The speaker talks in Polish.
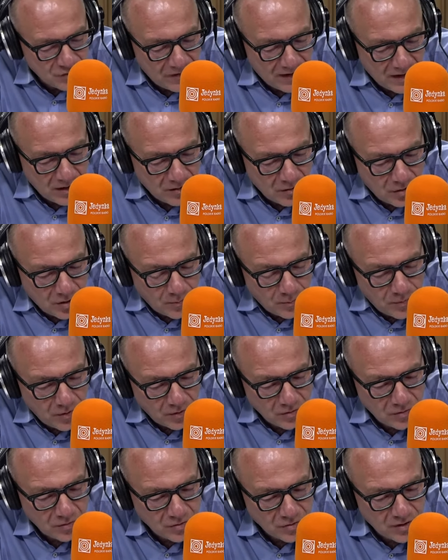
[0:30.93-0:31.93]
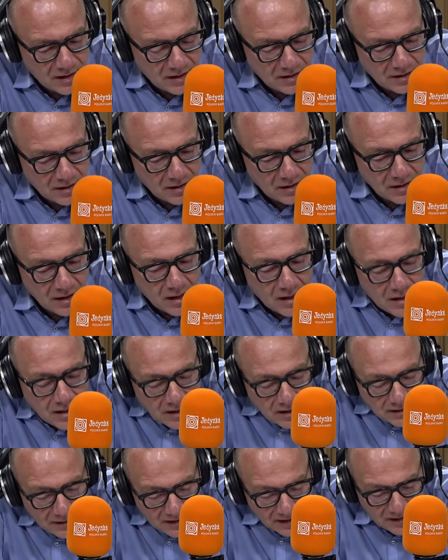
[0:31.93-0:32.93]
czwarto i piątorzędnych.
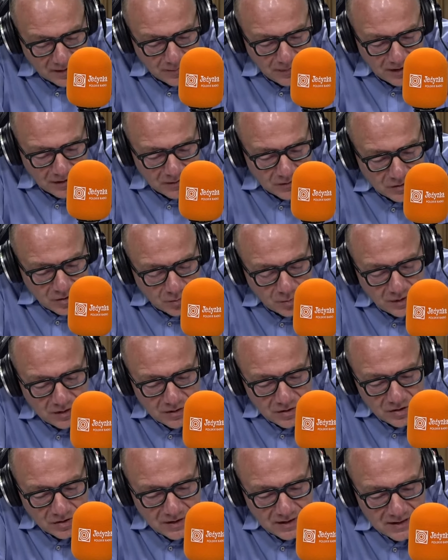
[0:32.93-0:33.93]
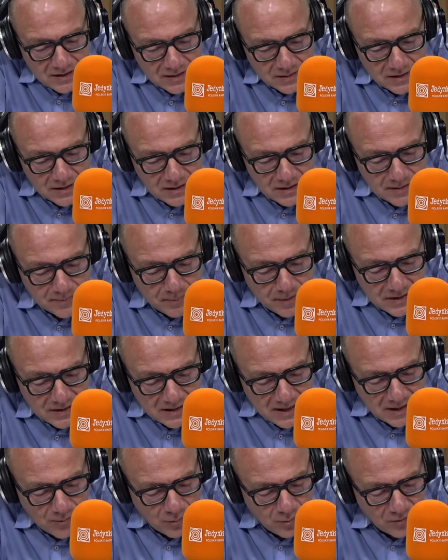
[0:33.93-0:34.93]
Takie ma- zrobiliście z, z
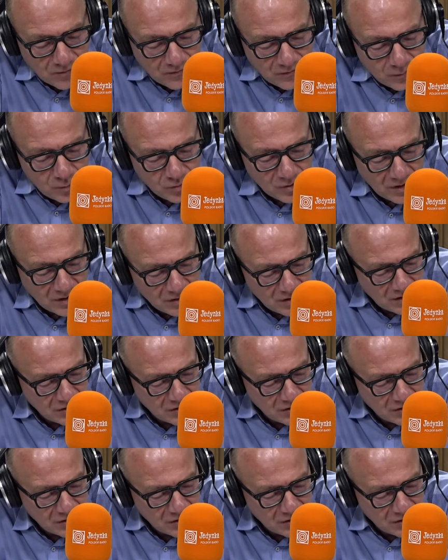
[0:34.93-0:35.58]
Sejmu w dużej